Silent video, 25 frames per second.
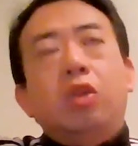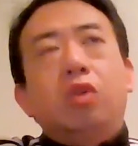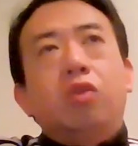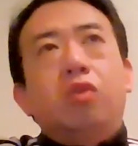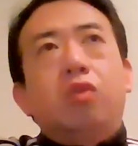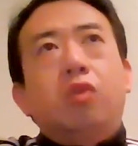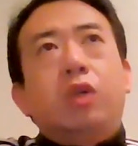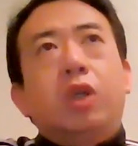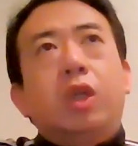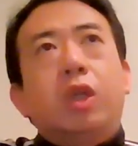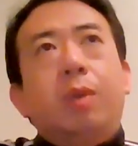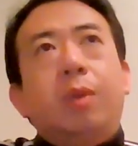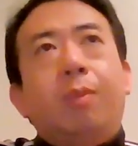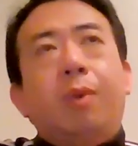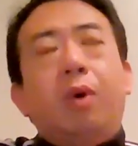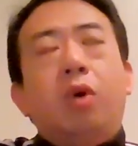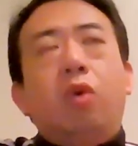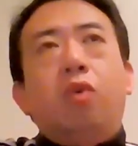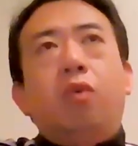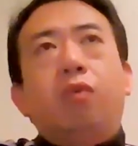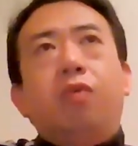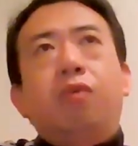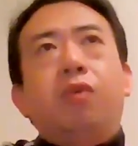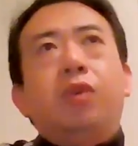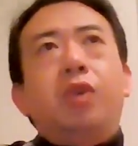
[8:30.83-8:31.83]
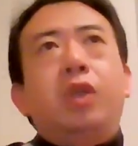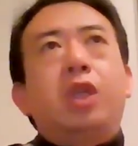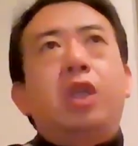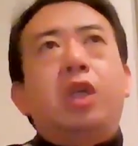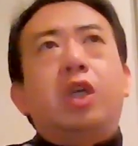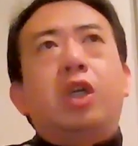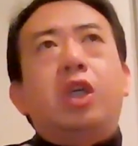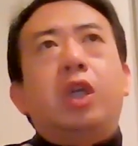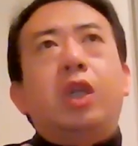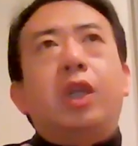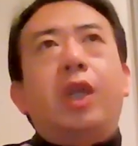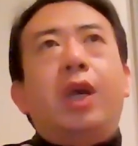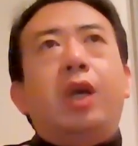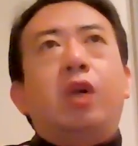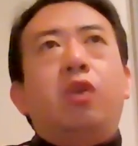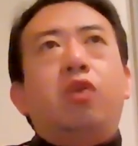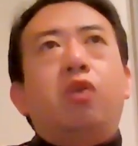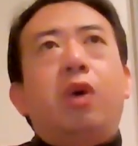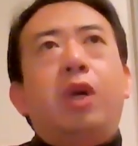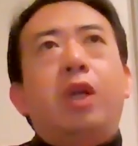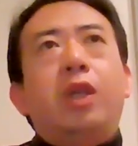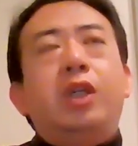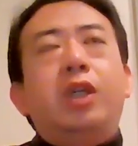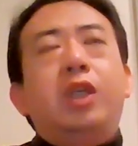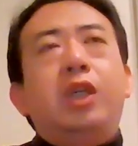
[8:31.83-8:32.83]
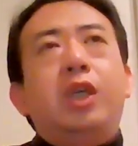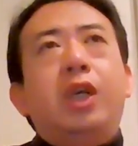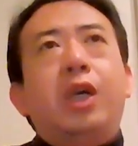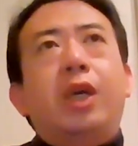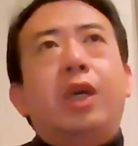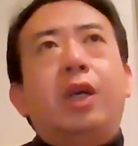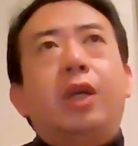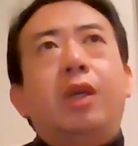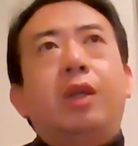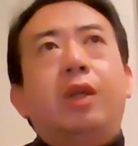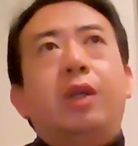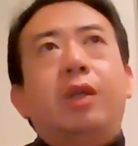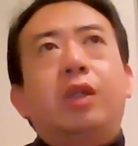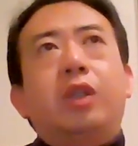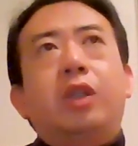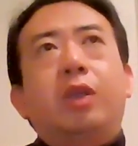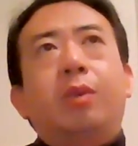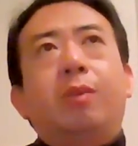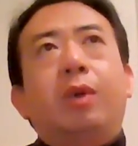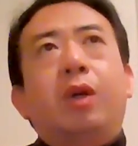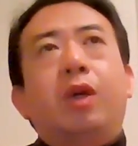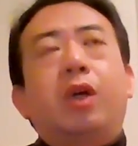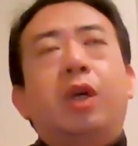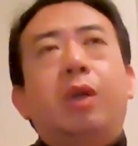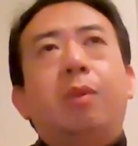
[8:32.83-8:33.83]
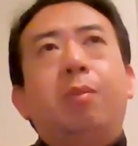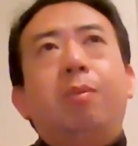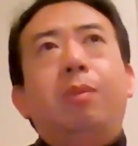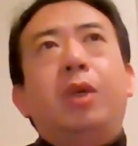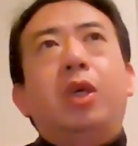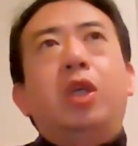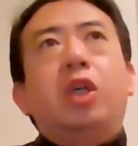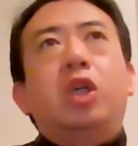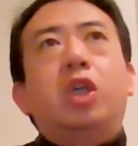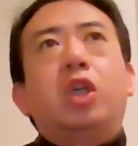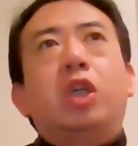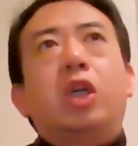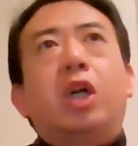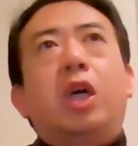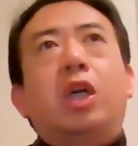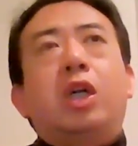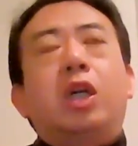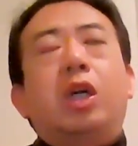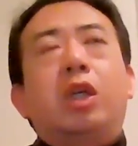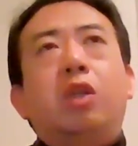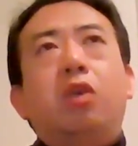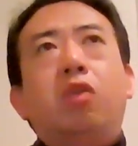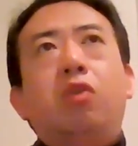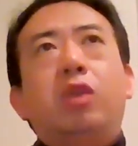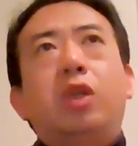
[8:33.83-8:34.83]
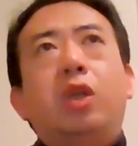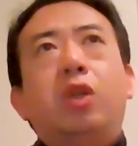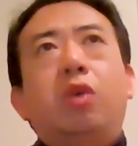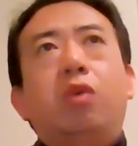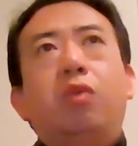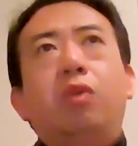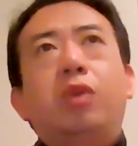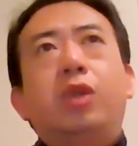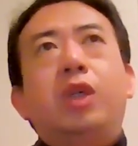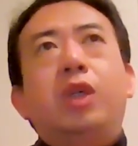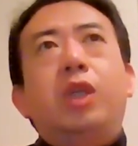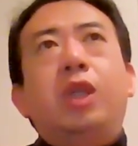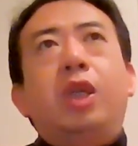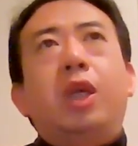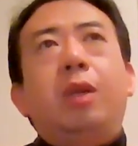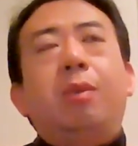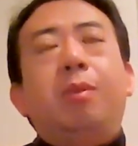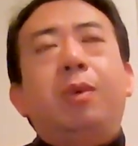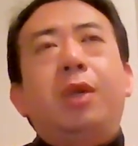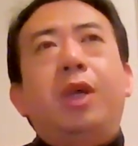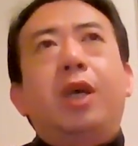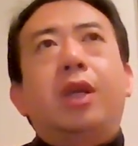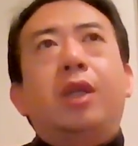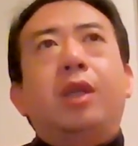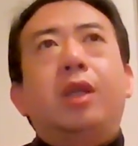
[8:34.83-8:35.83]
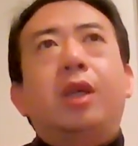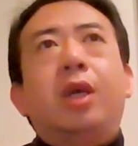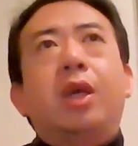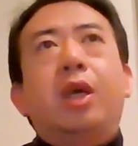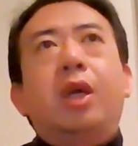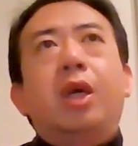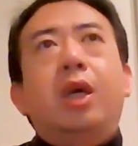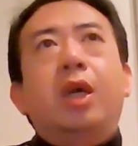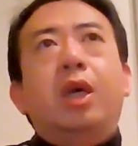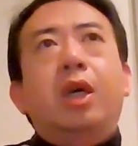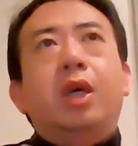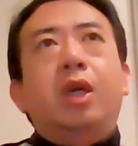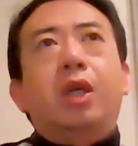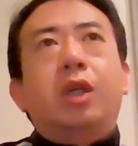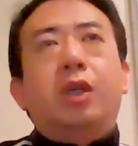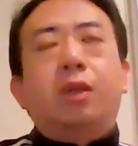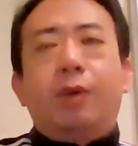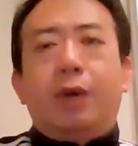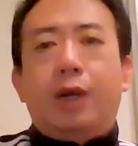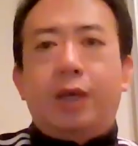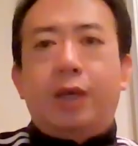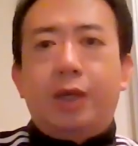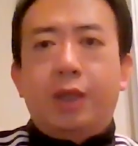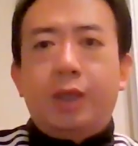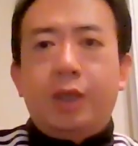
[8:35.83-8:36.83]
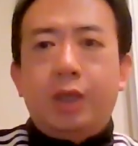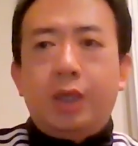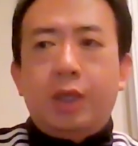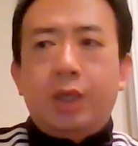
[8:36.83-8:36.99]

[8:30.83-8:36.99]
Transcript: 组成的包括附近的神奈川县、什么横滨市啊啥，都在东京那一片，是吧？